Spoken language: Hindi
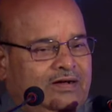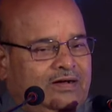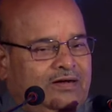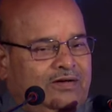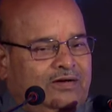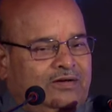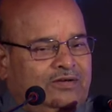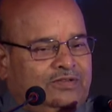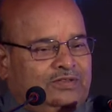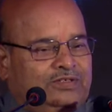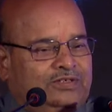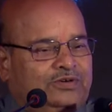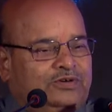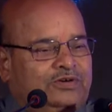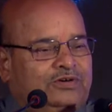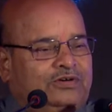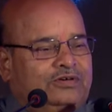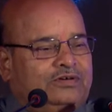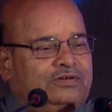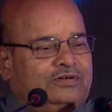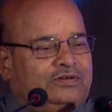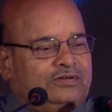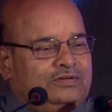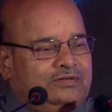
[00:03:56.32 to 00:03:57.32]
और जो
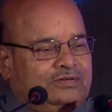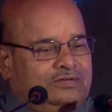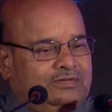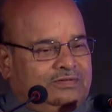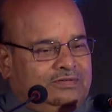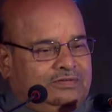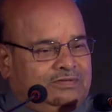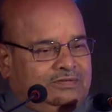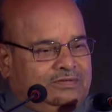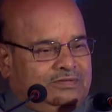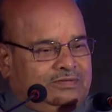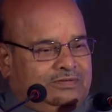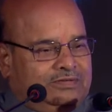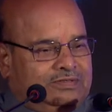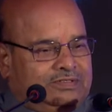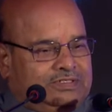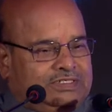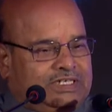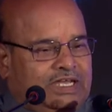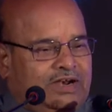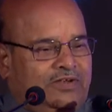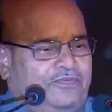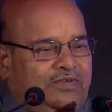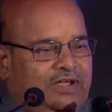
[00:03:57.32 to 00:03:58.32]

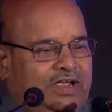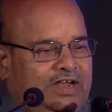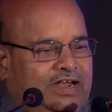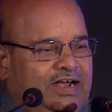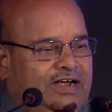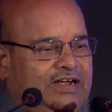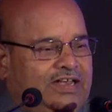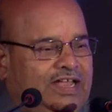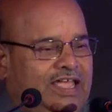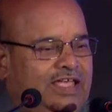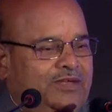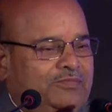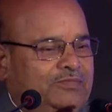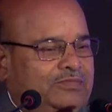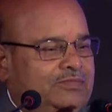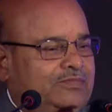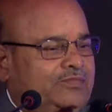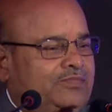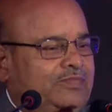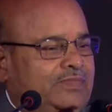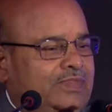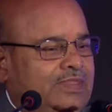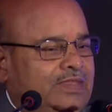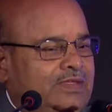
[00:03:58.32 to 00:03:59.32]
सर्वे के टाइम
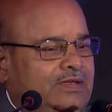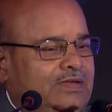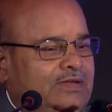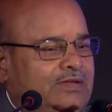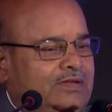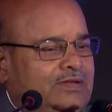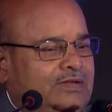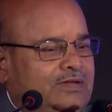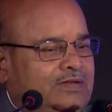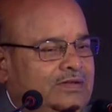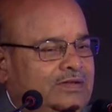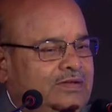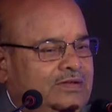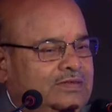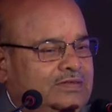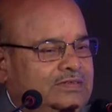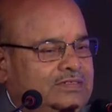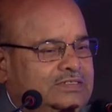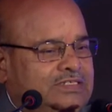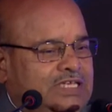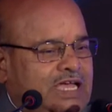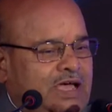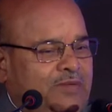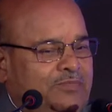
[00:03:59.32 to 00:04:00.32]

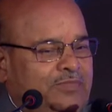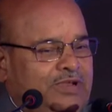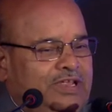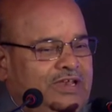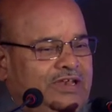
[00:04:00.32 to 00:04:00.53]
सामने